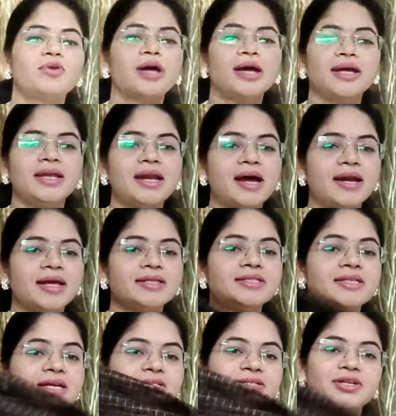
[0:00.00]
కూడా ఇలానే
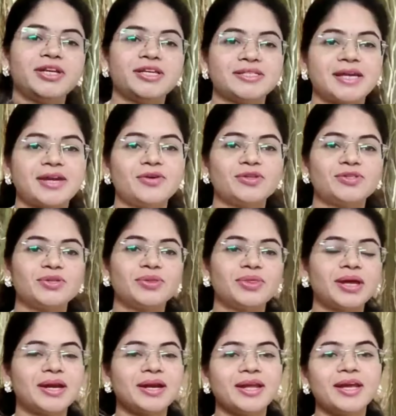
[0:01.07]
చెక్స్ డిజైన్
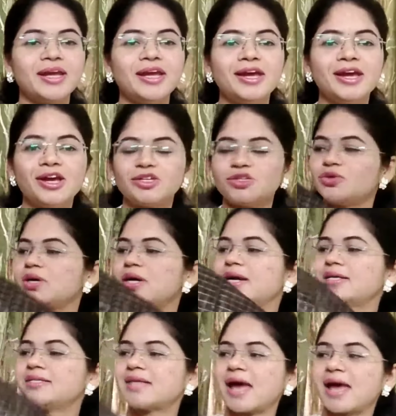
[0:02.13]
వస్తుందండి
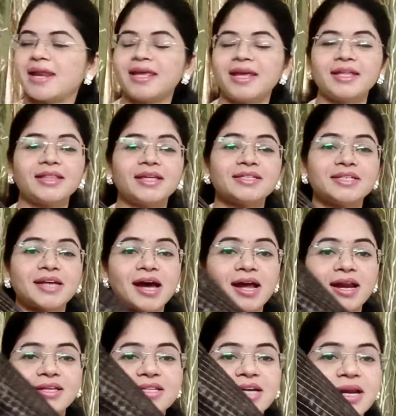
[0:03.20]
చూడండి శారీ అయితే
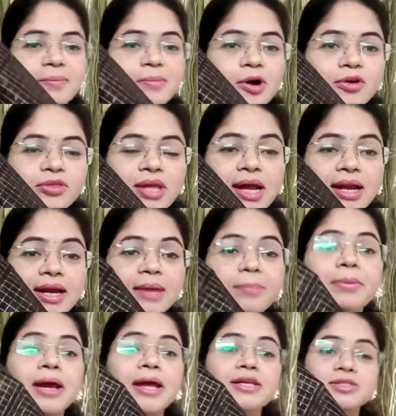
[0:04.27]
చాలా చాలా బాగుంది అలానే
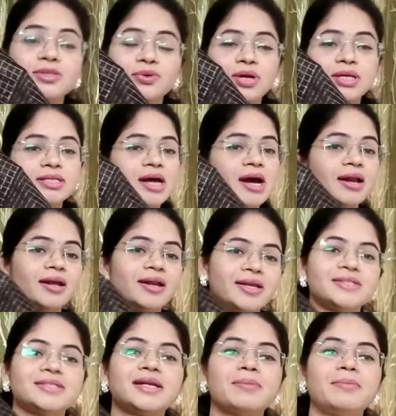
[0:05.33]
ప్రైస్ కూడా చాలా
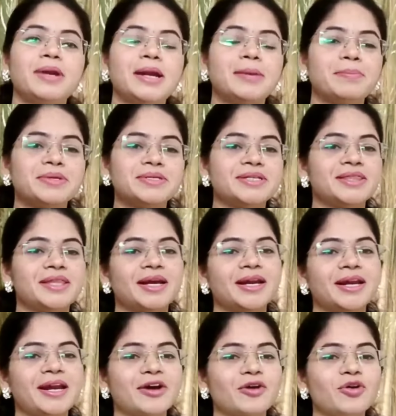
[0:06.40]
రీజనబుల్
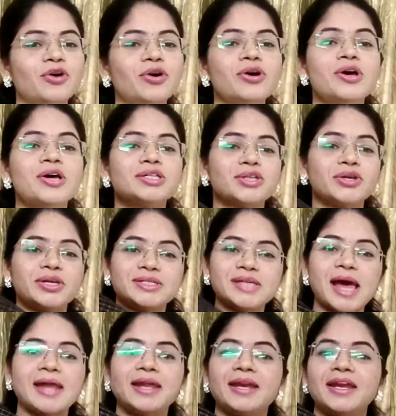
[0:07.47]
అనిపించిందండి నాకు సో ఈ
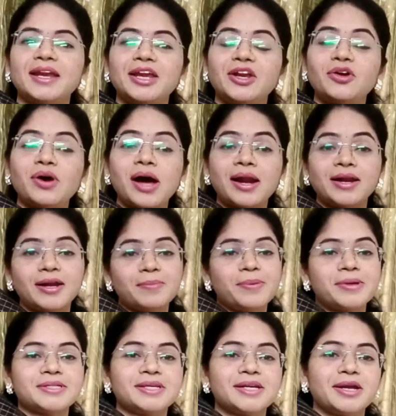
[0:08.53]
శారీని నేను హండ్రెడ్
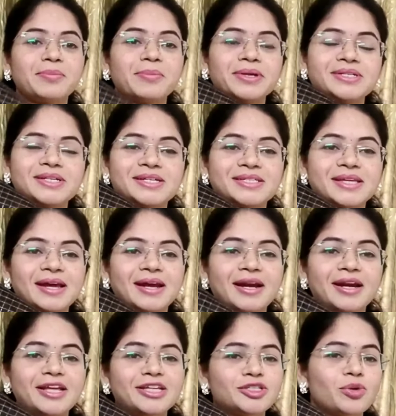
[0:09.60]
పర్సెంట్ రికమెండ్
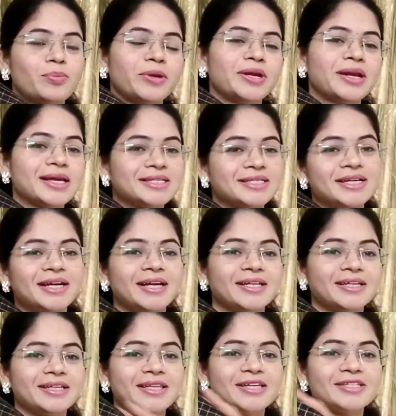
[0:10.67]
చేస్తానండి సో మీకు
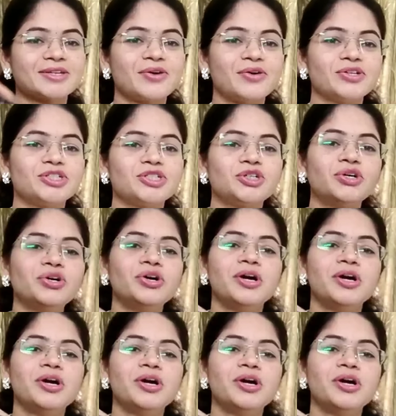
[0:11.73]
నచ్చినట్టయితే తీసుకోవచ్చు